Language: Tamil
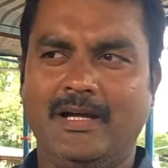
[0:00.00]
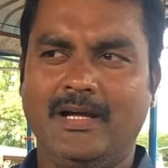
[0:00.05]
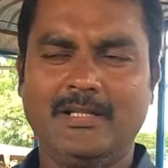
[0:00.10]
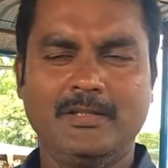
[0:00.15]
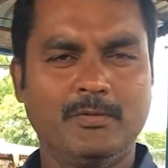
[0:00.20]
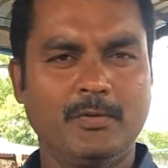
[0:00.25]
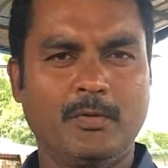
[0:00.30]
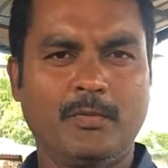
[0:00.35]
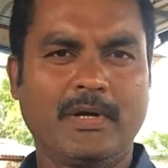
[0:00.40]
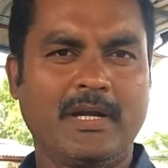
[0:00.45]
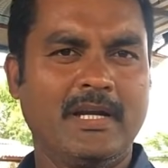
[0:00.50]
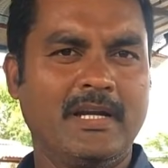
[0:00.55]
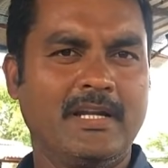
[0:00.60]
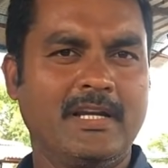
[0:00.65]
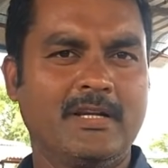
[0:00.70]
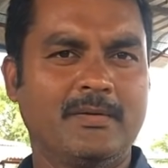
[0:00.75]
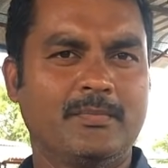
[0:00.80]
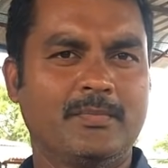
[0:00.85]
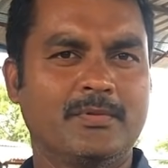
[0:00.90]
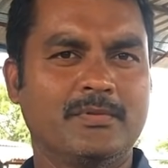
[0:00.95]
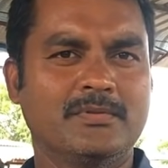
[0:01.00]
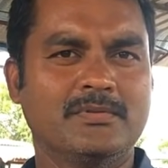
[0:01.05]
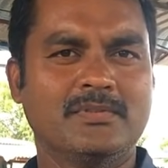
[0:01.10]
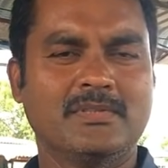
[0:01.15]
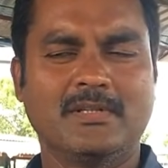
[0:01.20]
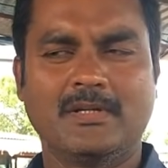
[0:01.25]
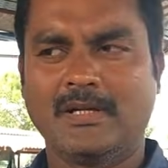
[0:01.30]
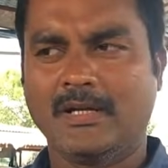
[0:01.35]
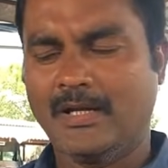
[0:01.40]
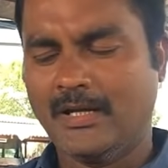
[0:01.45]
அது ஒரு வகையில் இழப்பு
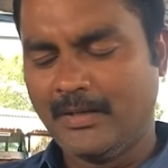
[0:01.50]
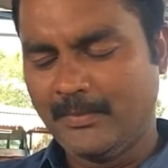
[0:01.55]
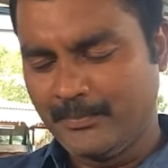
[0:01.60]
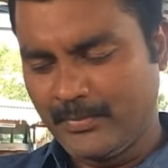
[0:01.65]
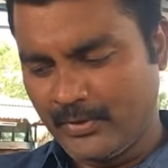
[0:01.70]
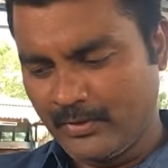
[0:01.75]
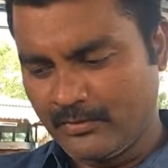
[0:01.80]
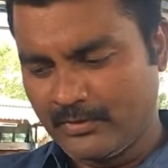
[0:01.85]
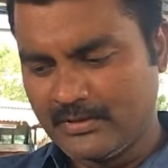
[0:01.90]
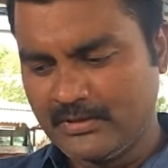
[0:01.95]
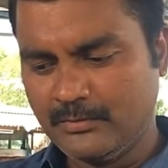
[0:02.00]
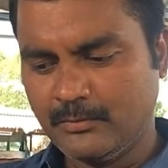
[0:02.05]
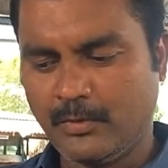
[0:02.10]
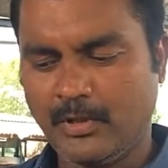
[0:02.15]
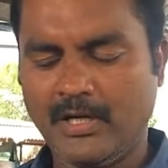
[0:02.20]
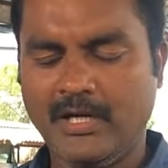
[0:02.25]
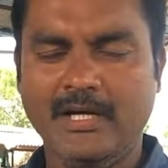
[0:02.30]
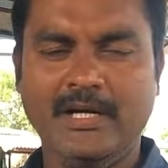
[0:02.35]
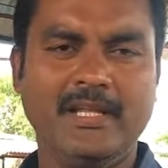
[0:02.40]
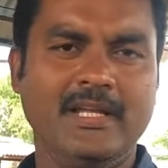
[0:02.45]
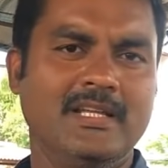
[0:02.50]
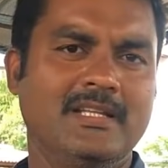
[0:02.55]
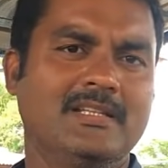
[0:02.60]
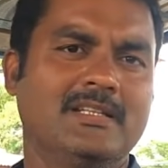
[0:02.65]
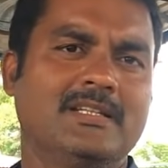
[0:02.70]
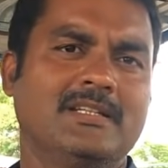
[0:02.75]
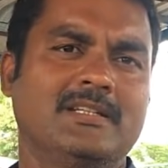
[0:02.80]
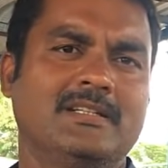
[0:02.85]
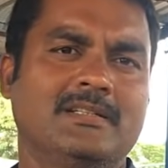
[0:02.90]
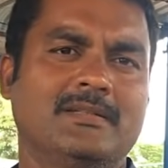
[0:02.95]
அப்புறம் வந்து உடனடியே
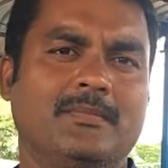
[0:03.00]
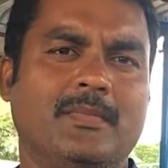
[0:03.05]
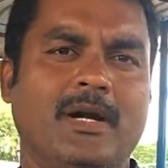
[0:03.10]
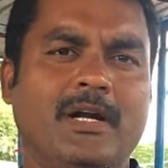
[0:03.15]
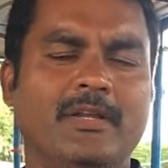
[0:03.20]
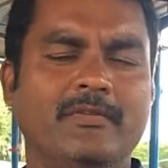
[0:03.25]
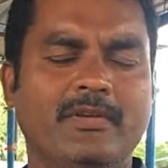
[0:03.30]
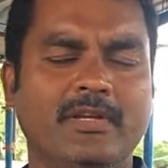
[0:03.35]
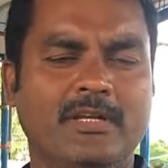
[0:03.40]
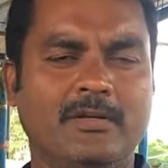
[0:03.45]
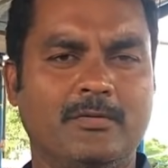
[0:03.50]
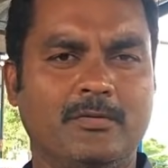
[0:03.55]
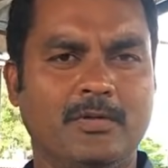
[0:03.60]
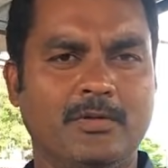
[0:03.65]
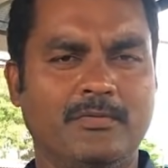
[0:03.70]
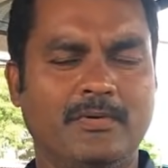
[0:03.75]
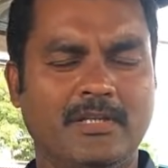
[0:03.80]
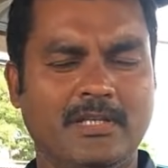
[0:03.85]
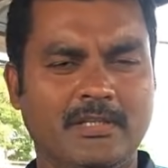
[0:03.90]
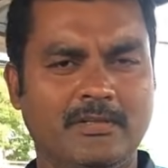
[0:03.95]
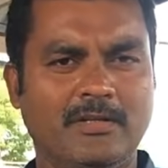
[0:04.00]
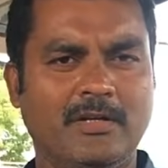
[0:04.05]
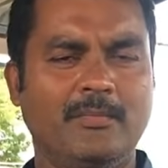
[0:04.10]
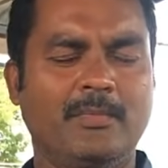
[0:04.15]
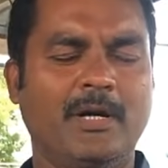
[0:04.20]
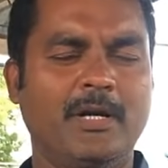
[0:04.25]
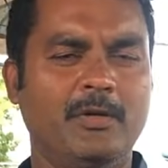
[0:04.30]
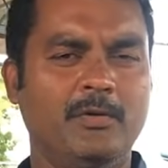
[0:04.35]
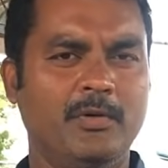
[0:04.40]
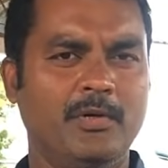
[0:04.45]
அந்த மடிவீக்க நோய் வந்தோடனே
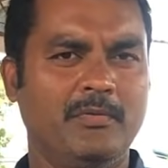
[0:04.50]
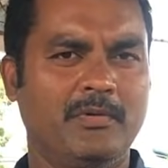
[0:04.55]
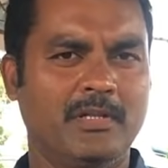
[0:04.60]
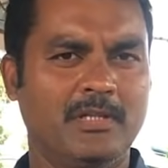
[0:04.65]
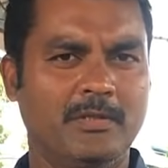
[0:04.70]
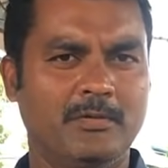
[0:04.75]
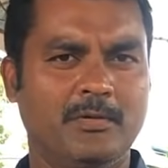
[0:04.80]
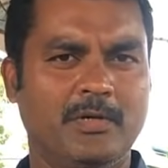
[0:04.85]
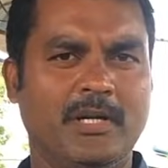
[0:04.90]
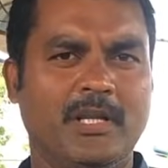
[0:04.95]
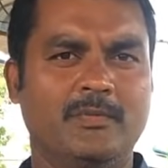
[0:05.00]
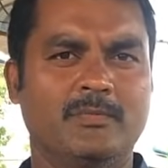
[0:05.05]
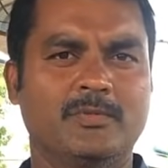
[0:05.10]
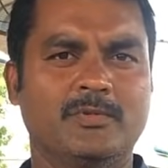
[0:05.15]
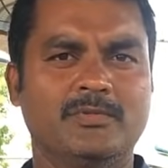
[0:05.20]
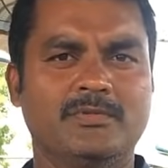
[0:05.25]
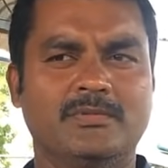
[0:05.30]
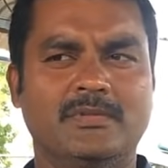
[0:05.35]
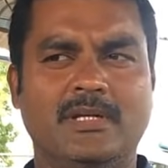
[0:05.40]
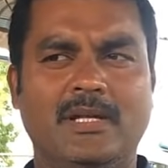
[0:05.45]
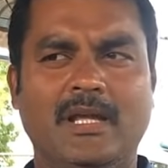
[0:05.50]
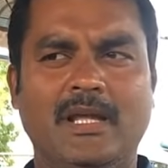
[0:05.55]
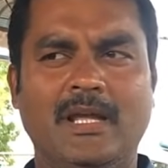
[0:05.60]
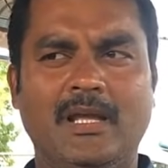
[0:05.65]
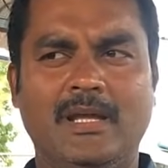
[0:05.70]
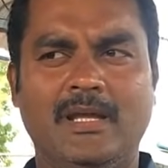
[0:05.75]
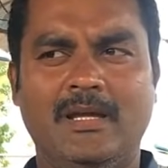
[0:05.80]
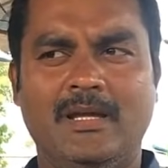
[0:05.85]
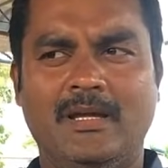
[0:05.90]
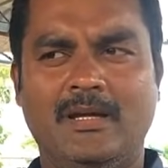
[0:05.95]
மடி நோய் வந்தோடனேமும்
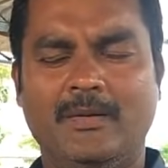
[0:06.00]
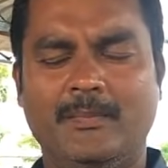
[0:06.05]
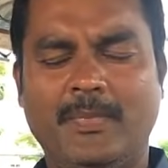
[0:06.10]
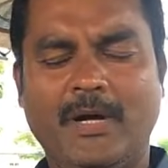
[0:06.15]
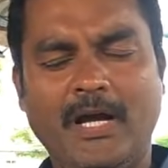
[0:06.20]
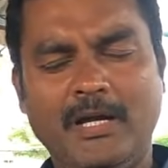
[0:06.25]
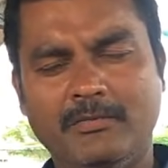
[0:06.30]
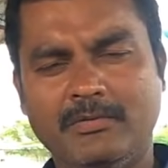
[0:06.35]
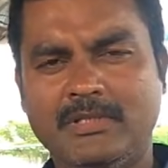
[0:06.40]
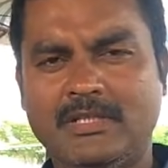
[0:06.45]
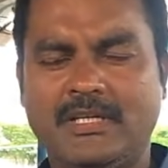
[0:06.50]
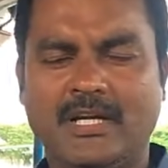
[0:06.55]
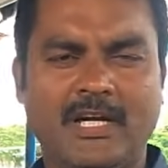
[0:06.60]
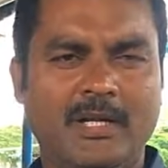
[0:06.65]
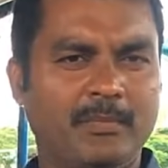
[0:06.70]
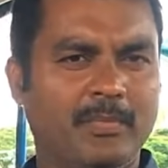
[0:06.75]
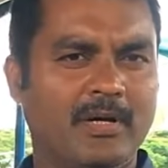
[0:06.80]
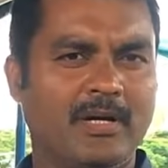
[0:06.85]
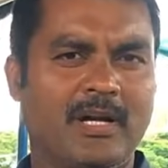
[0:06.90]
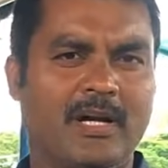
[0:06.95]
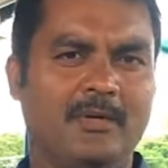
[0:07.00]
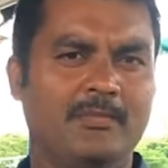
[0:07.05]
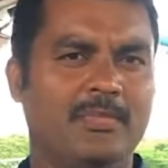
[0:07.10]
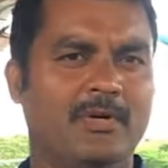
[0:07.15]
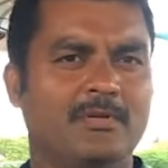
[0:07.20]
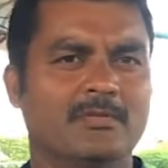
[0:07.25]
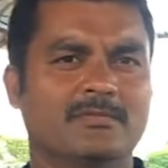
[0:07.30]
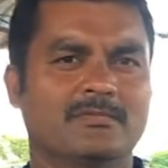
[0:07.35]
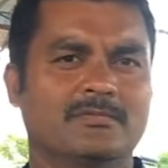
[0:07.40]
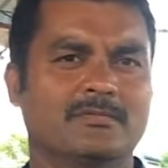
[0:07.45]
பால் வந்து கண்டிப்பாக ட்ராப்
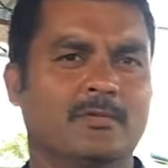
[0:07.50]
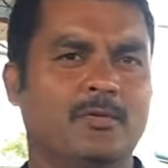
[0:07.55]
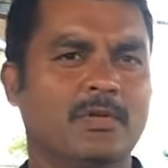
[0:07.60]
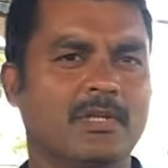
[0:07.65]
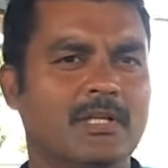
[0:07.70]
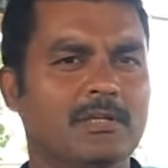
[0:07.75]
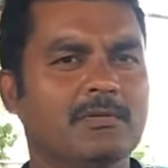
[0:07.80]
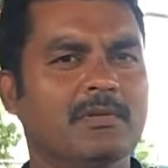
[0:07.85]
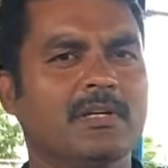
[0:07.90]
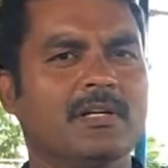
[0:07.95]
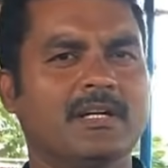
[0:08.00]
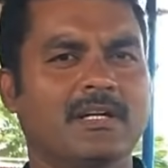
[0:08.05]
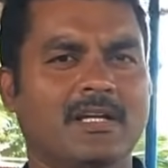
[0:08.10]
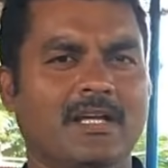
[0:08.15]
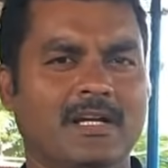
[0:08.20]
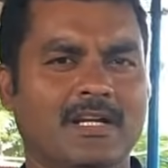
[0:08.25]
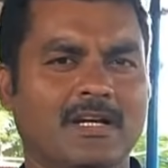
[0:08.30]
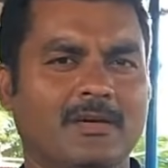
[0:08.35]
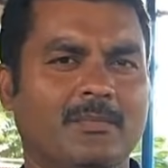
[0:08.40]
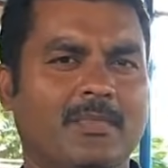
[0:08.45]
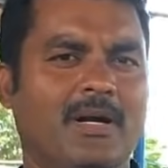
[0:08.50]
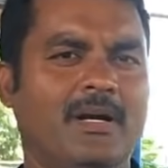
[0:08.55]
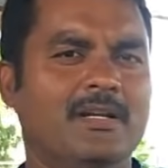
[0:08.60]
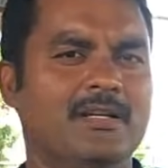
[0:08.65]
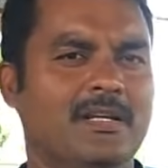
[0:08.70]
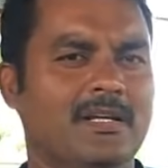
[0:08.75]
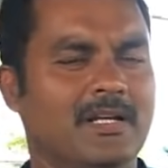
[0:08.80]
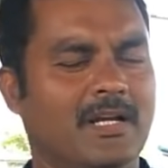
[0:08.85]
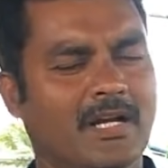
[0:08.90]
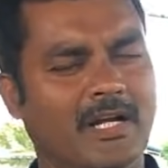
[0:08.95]
ஆகும் ஒரு இருபது லிட்டர் கறக்கிற
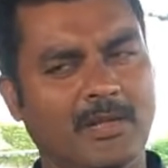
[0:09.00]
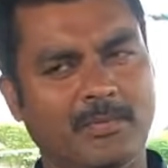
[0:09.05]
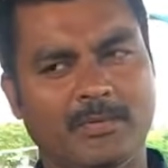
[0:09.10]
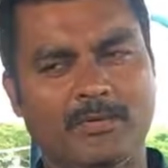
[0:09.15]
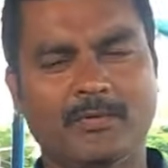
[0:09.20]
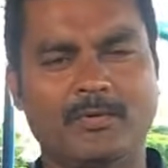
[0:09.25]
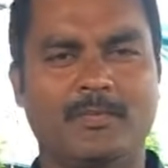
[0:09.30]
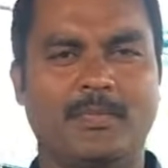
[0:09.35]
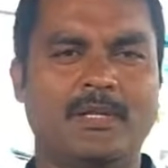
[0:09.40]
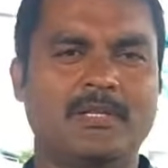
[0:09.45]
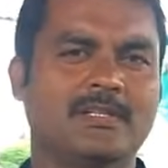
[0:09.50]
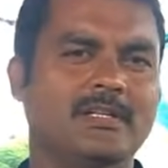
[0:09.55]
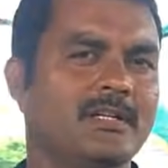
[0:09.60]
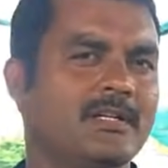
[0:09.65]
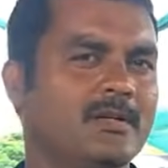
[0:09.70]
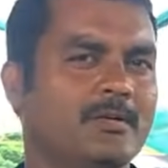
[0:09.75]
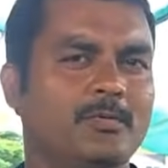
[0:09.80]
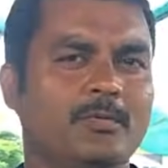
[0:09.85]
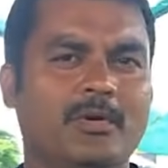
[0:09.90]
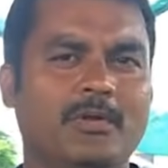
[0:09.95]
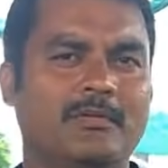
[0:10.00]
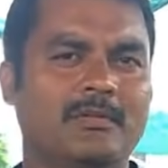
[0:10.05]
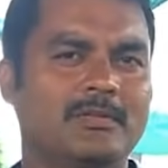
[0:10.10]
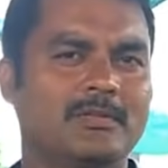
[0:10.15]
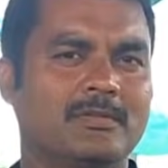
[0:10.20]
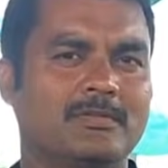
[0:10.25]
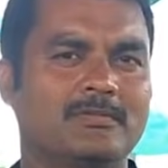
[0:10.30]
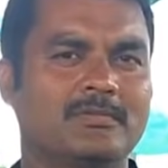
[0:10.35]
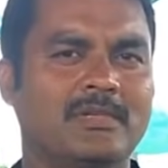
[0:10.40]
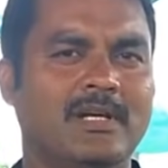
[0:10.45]
மாடுனா கண்டிப்பாக ஒரு பத்து லிட்டரு கூட
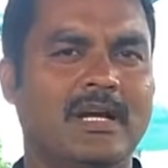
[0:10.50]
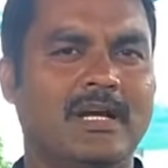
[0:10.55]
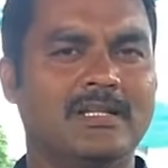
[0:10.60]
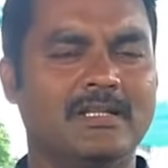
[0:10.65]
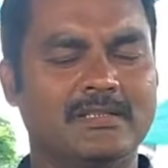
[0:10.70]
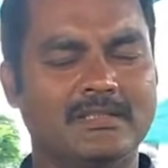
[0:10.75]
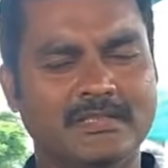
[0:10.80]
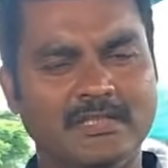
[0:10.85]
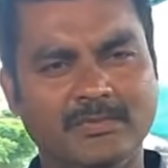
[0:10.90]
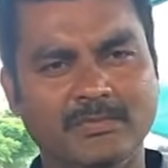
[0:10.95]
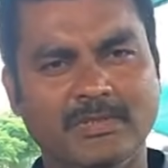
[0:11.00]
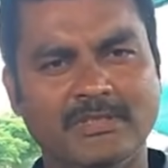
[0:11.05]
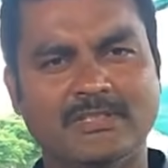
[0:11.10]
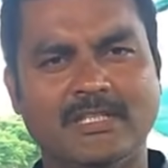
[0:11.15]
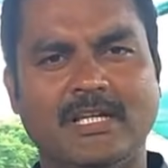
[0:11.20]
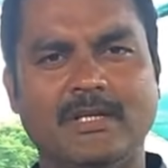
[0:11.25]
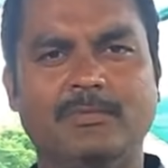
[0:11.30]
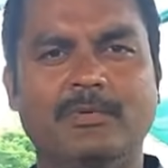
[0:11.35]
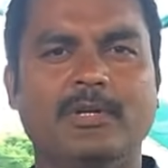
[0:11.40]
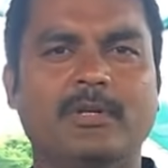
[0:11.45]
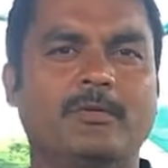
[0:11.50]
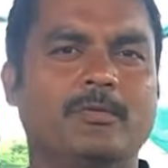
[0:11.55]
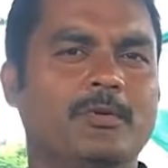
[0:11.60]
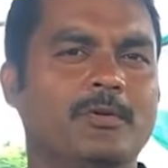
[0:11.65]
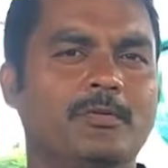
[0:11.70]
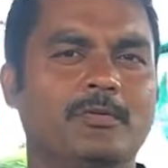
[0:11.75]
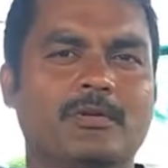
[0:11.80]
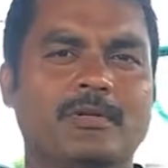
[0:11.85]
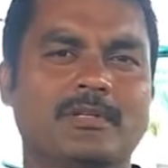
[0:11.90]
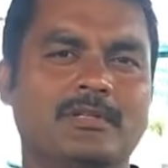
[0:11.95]
வந்துடும் அதை திரும்ப சரி பண்ணி
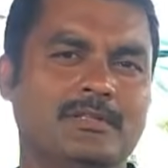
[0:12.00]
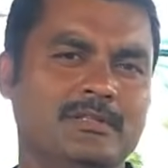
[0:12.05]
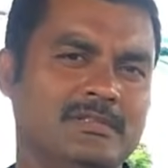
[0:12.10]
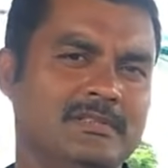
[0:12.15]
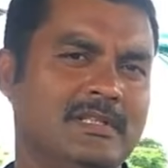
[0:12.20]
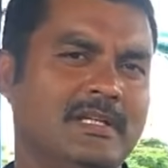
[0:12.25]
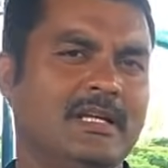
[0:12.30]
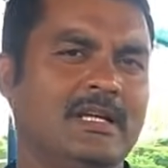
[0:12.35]
கொண்டு வர்றது